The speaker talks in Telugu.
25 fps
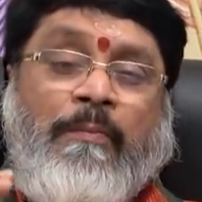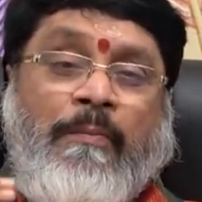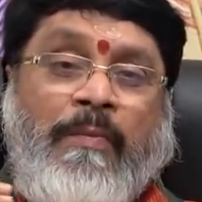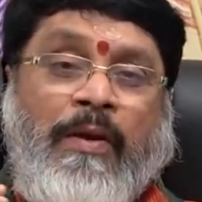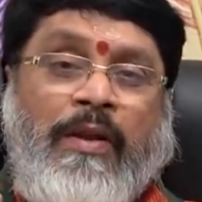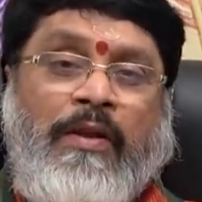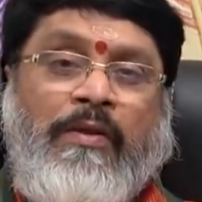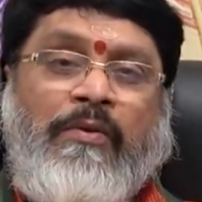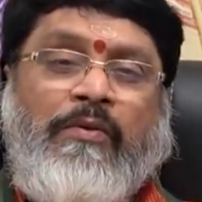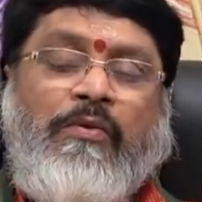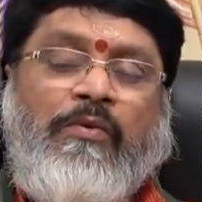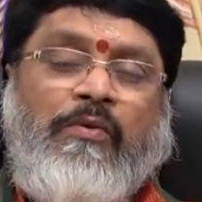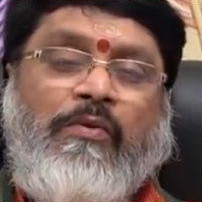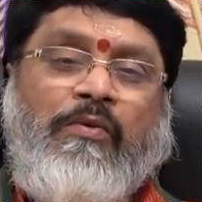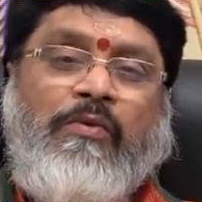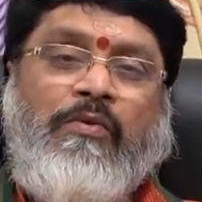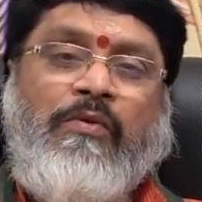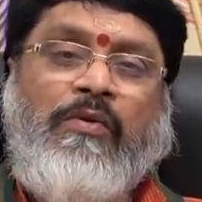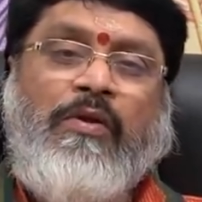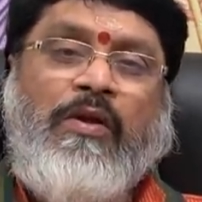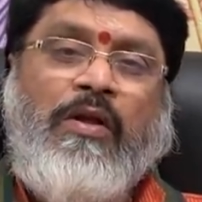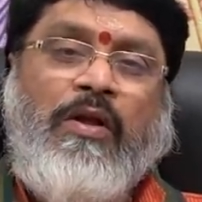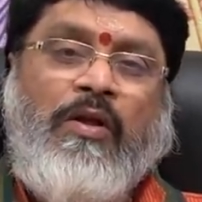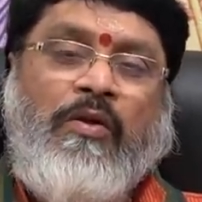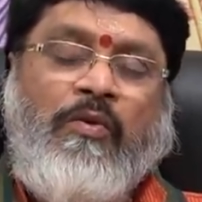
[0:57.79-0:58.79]
మనకు
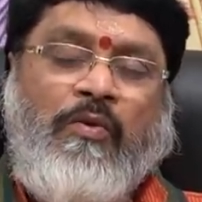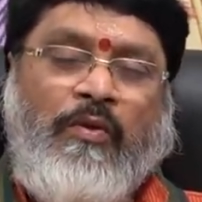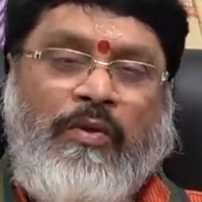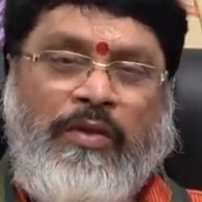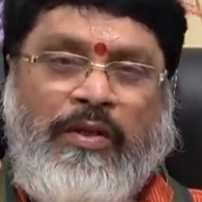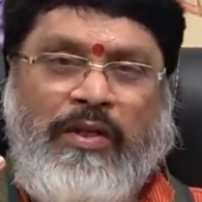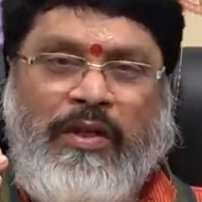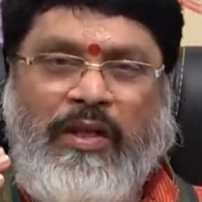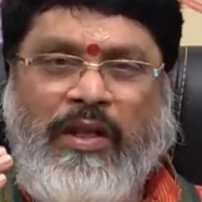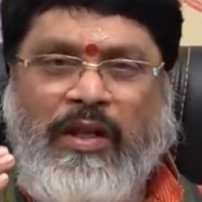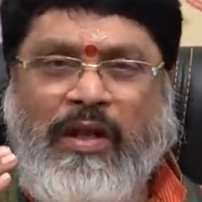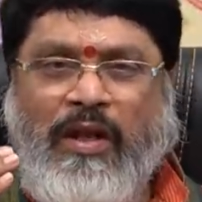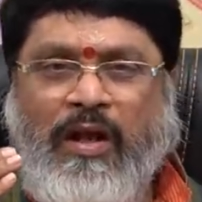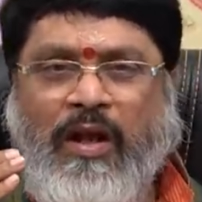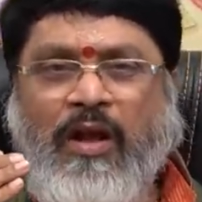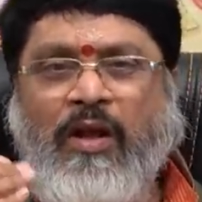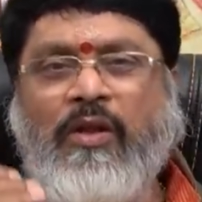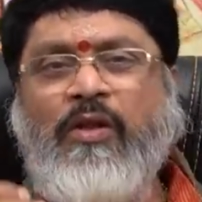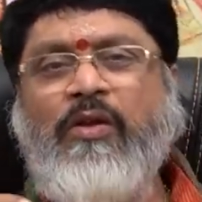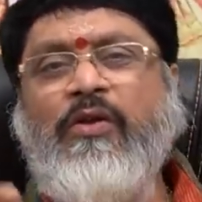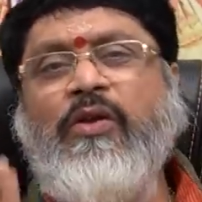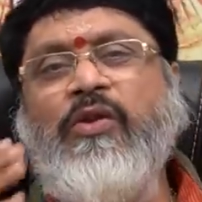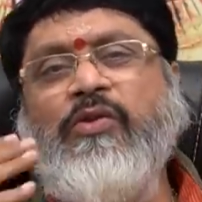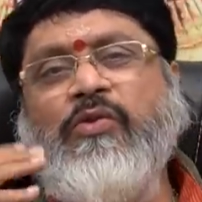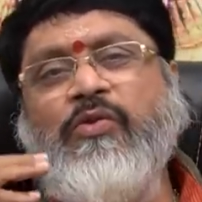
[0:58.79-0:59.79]
కొన్ని ఆరోగ్య